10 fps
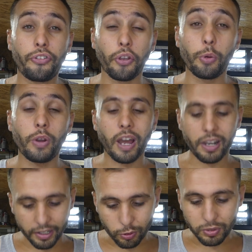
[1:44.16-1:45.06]
Celui-là,
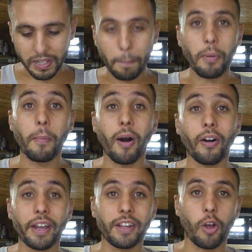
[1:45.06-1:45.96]
il est tout
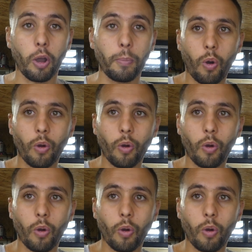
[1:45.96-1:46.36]
simplement énorme.